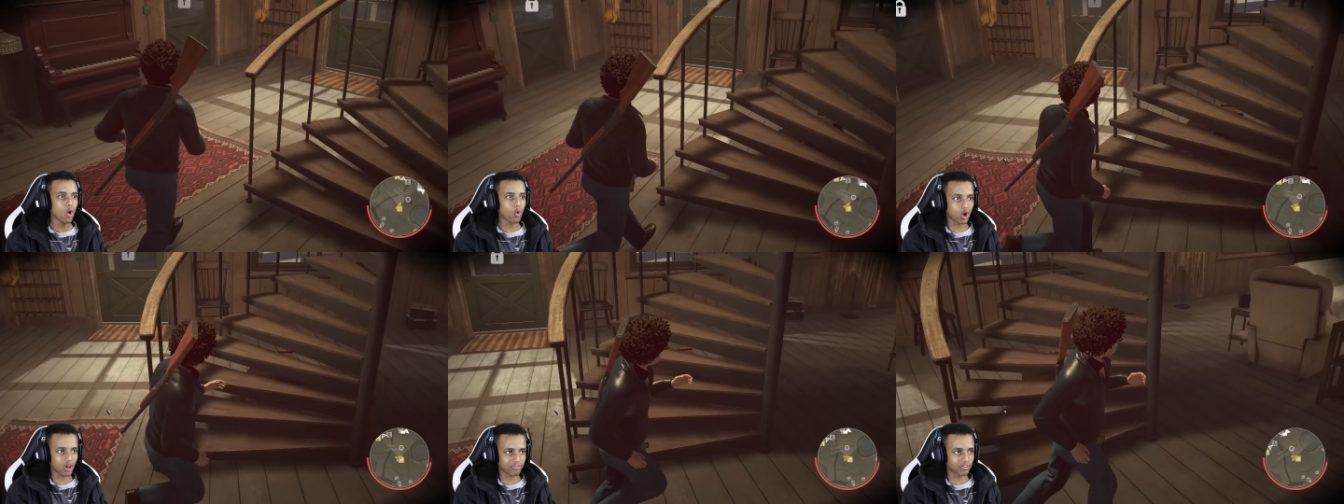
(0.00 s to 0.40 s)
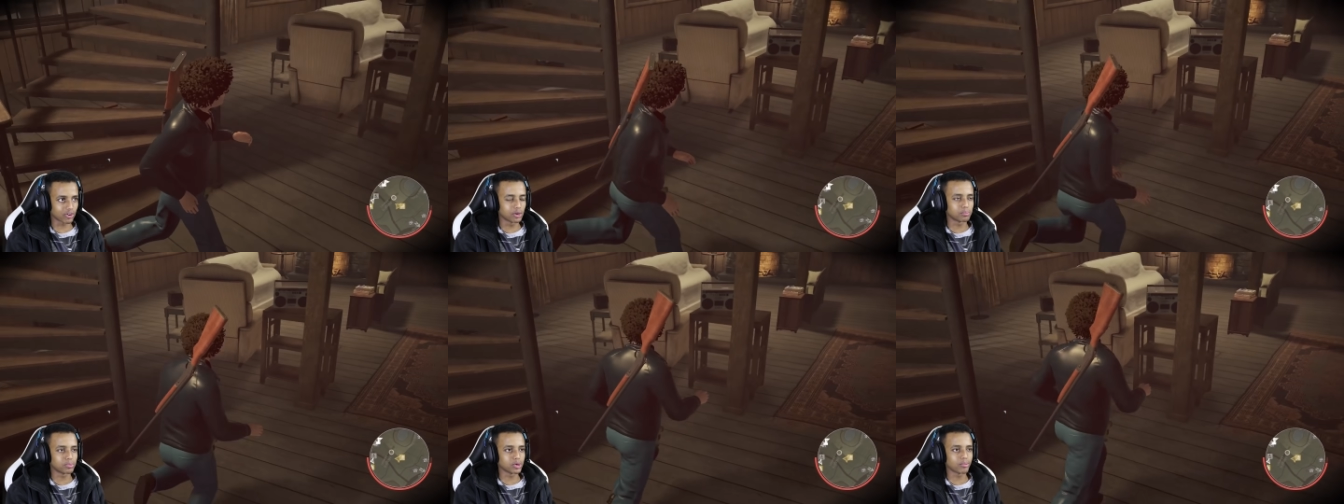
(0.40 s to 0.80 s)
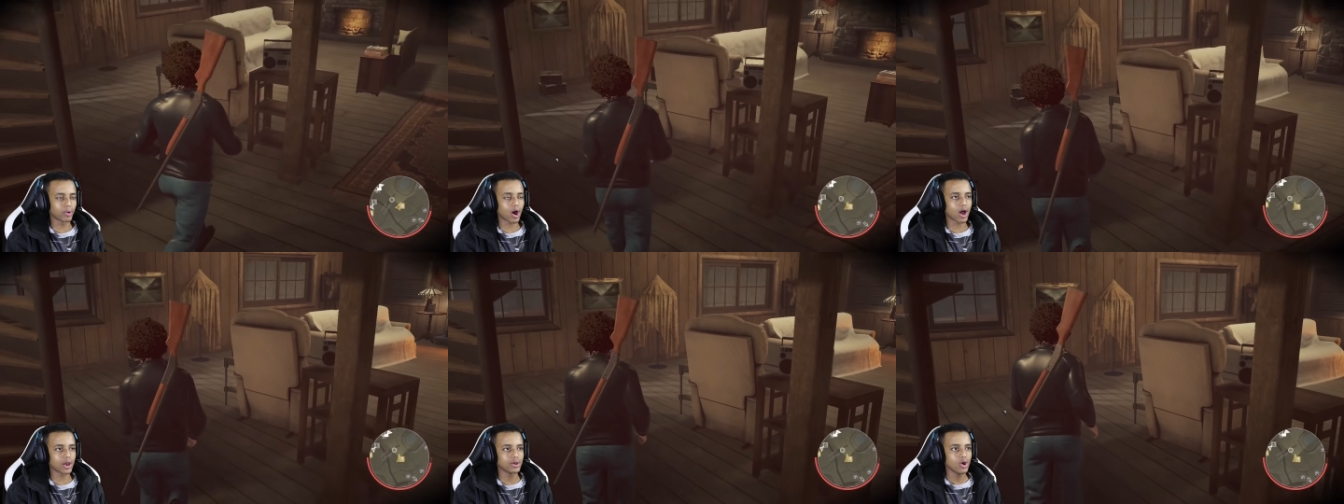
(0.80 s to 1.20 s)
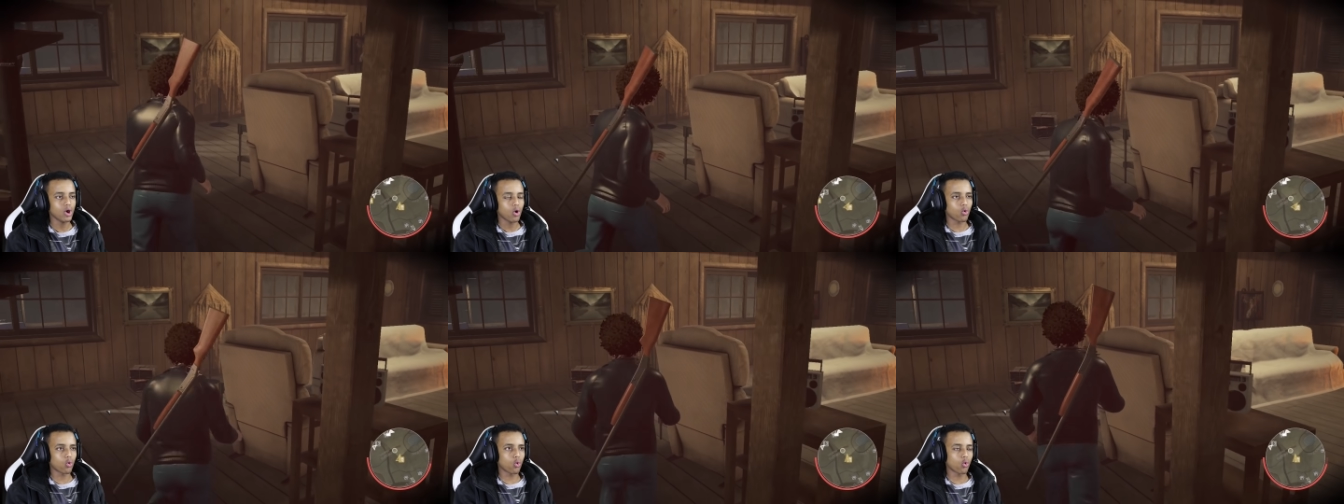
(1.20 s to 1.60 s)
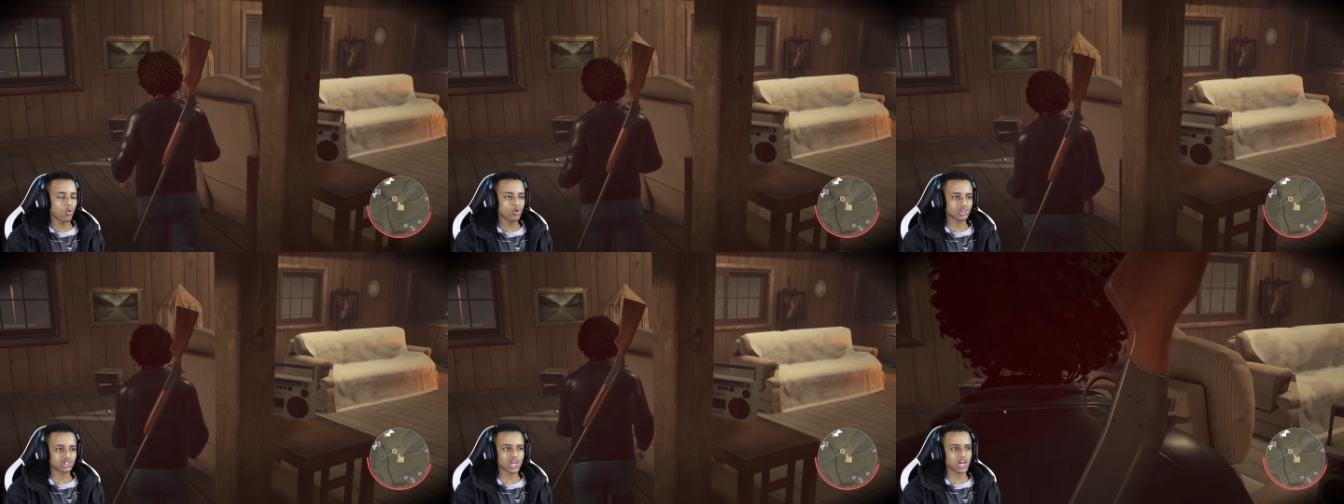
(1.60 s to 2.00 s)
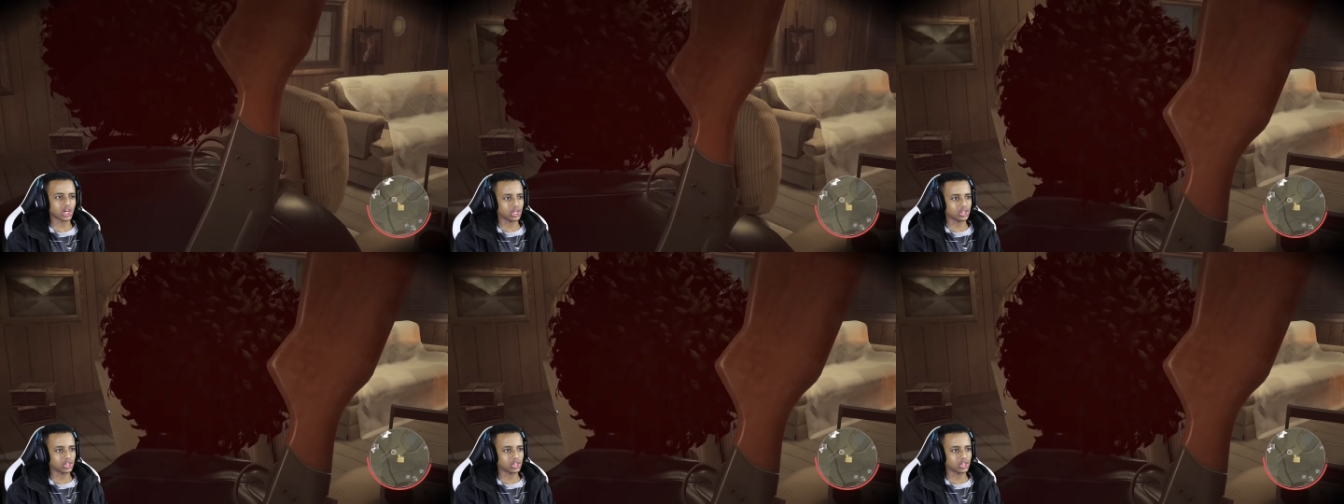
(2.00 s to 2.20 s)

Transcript: وقفل البيبان ونصائح